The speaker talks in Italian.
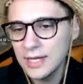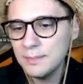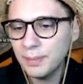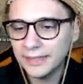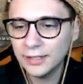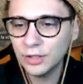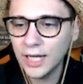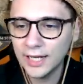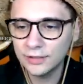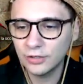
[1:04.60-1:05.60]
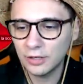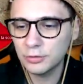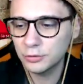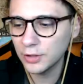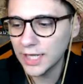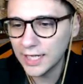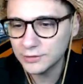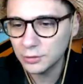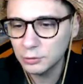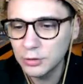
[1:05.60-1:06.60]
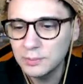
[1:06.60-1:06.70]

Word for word: In particolare c'era questo ragazzo a cui